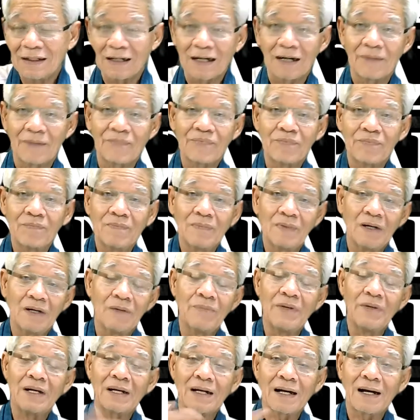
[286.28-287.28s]
กับอ
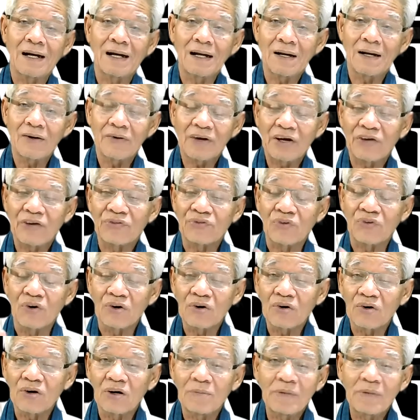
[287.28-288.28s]
เมริกาเขาแค่สอง
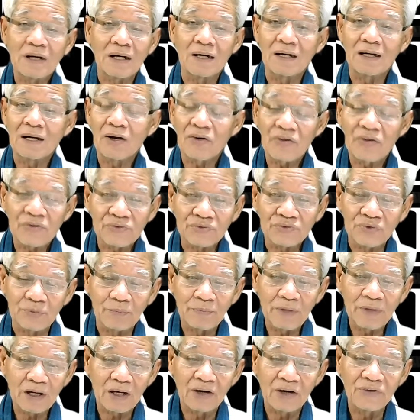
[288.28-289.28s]
ร้อยไม่เกินเท่า
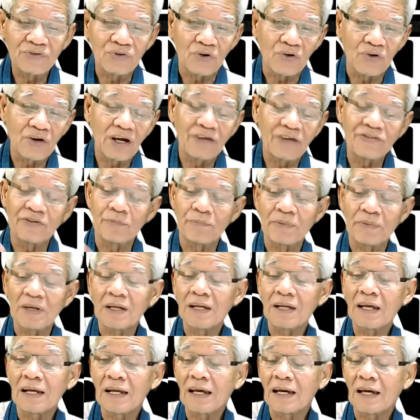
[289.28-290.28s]
ไม่เกินสองร้อยห้าสิบปี
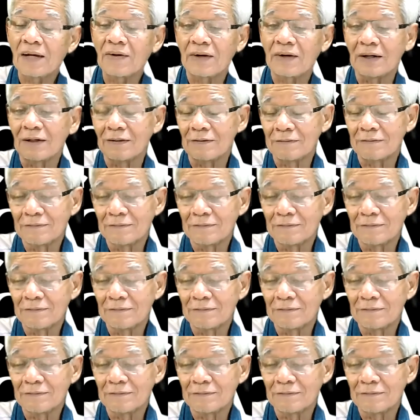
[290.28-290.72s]
แน่ๆเด้อย